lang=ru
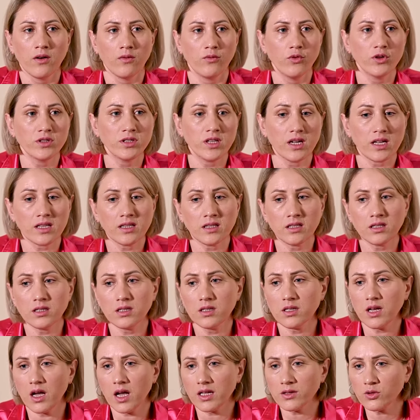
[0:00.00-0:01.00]
вот от,
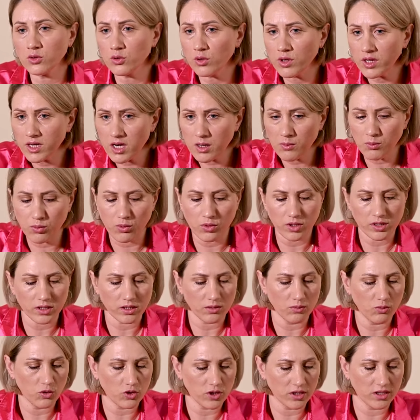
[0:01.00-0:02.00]
э, от той
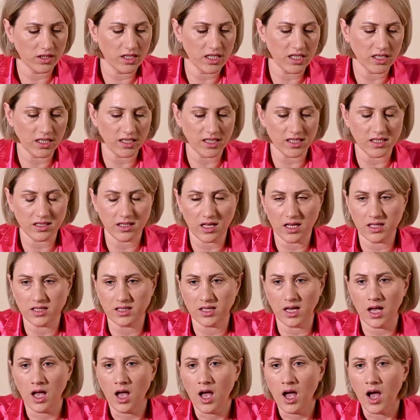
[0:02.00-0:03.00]
работы может здесь
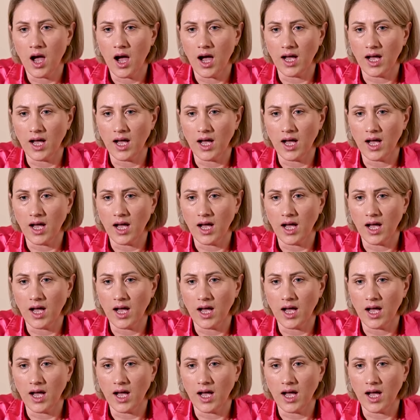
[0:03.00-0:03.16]
касаться,